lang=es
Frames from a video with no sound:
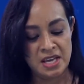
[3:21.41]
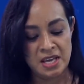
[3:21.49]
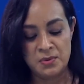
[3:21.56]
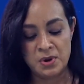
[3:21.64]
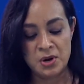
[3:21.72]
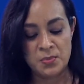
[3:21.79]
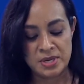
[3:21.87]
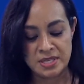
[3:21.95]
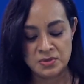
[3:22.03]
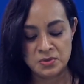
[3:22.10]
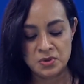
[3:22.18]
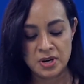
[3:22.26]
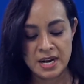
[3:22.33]
Y bueno, pues
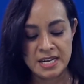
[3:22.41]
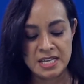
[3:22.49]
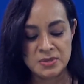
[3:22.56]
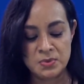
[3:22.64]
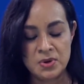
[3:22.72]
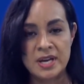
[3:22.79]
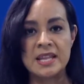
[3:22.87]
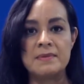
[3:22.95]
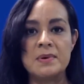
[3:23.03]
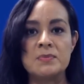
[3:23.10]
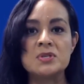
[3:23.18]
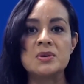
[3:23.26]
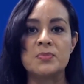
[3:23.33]
es un organismo que
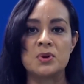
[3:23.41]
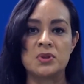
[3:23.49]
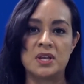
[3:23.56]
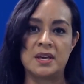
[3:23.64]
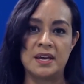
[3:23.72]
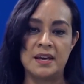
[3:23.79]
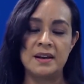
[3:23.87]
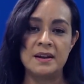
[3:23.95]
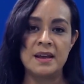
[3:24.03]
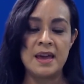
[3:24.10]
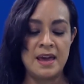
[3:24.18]
debemos de proteger.